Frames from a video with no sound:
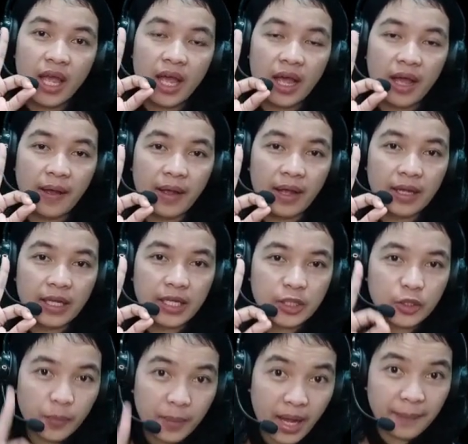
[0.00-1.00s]
Uh,
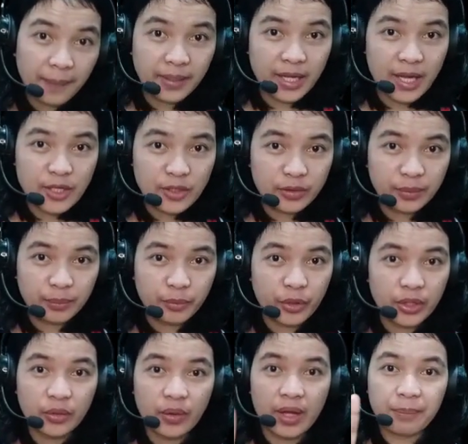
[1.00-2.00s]
ito mga application
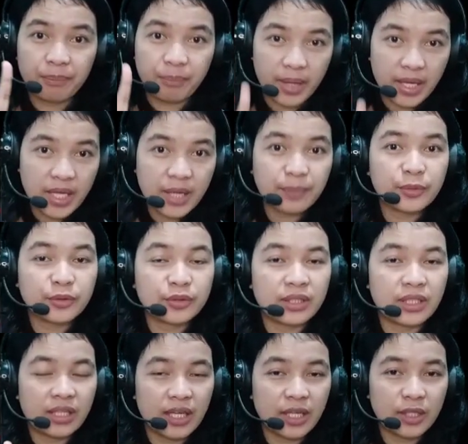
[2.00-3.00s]
po ito ay paying po
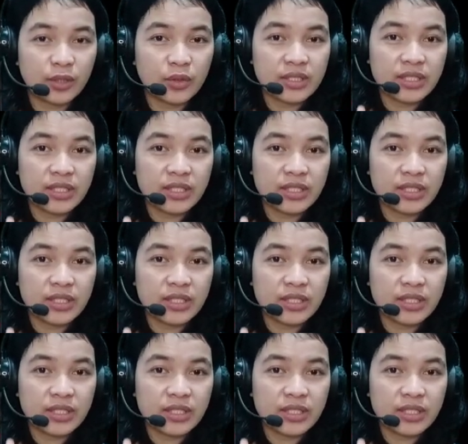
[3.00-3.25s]
talaga ito